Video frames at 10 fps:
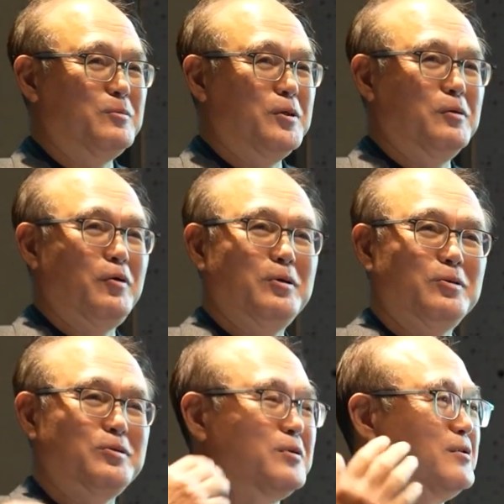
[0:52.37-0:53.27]
뭐
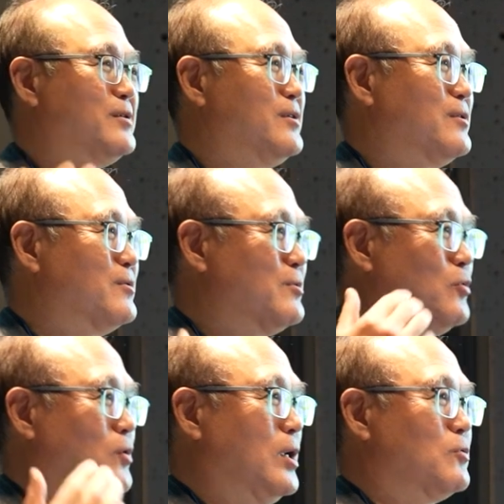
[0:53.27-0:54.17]
회원수 늘리고
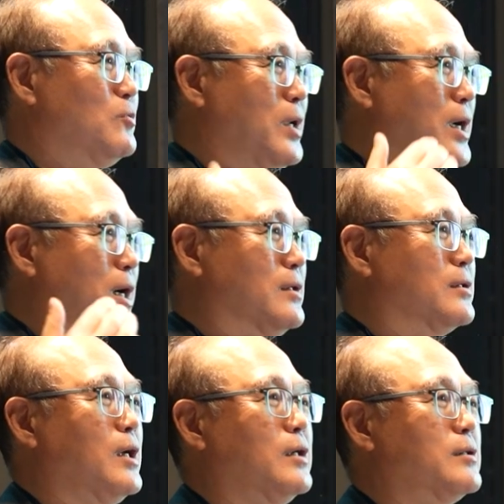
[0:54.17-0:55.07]
뭐 하고 막
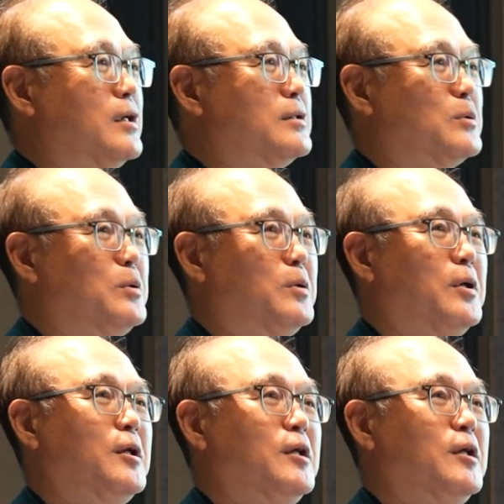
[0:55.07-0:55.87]
이렇게 하셔가지고